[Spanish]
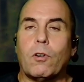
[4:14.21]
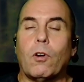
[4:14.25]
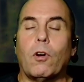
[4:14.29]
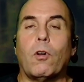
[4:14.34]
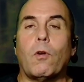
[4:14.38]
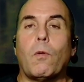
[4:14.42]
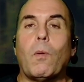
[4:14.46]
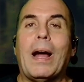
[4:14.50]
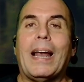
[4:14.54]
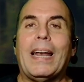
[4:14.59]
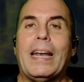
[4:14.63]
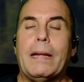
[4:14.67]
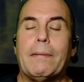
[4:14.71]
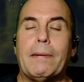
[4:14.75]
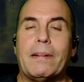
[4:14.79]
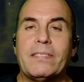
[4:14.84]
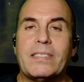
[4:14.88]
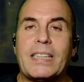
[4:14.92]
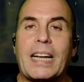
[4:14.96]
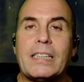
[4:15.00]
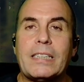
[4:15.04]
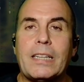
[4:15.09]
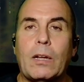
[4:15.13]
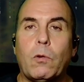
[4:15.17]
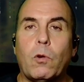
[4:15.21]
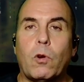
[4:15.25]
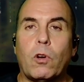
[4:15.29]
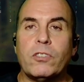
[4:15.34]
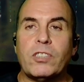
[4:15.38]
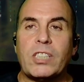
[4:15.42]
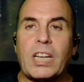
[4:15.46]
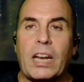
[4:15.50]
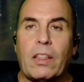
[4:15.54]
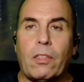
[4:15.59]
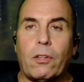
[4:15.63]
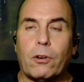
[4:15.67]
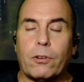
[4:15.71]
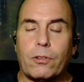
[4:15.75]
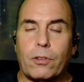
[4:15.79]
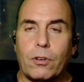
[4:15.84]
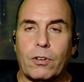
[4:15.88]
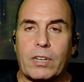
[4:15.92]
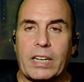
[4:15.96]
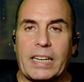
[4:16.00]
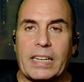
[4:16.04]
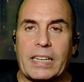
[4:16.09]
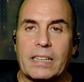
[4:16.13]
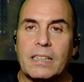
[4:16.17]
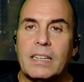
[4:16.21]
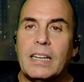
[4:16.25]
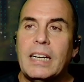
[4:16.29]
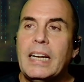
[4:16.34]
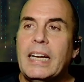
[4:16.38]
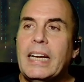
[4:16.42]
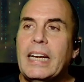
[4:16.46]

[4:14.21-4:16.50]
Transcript: Con lo cual, levantarte un contenedor Docker